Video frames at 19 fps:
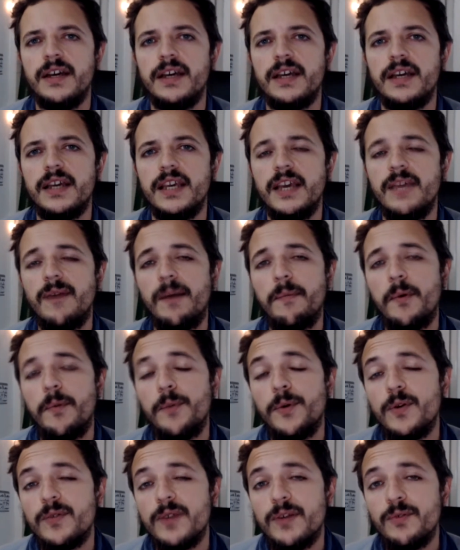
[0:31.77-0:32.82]
y vamos
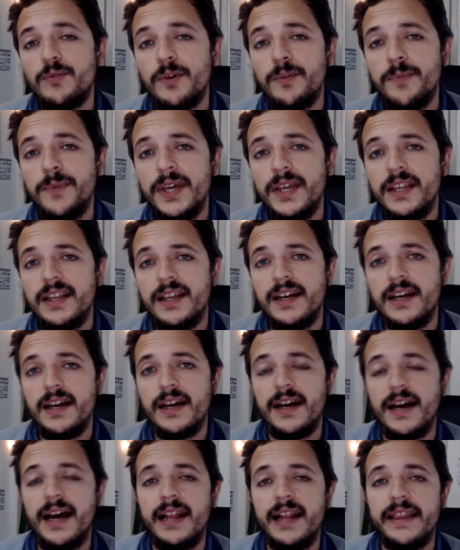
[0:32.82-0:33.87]
por una autopista
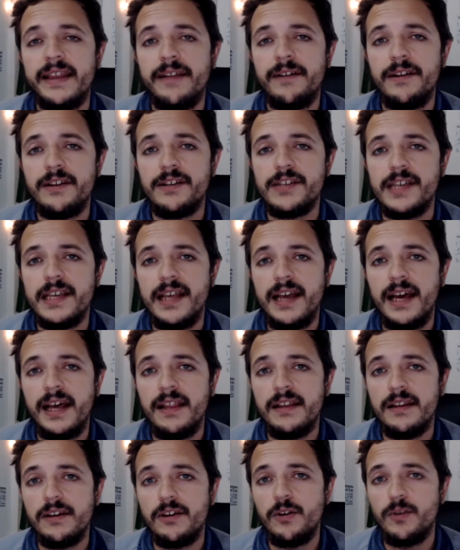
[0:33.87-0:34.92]
a alta
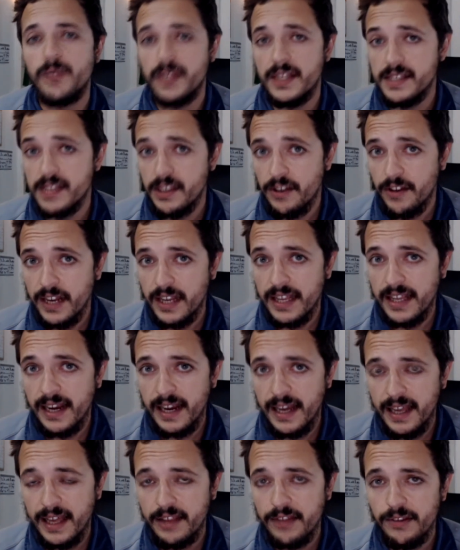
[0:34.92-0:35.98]
velocidad con una señorita
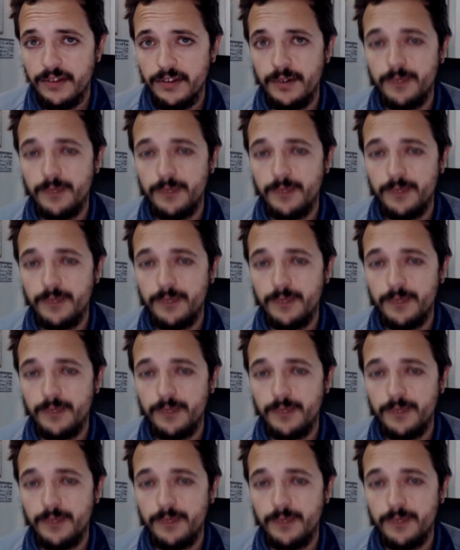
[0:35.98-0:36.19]
al lado,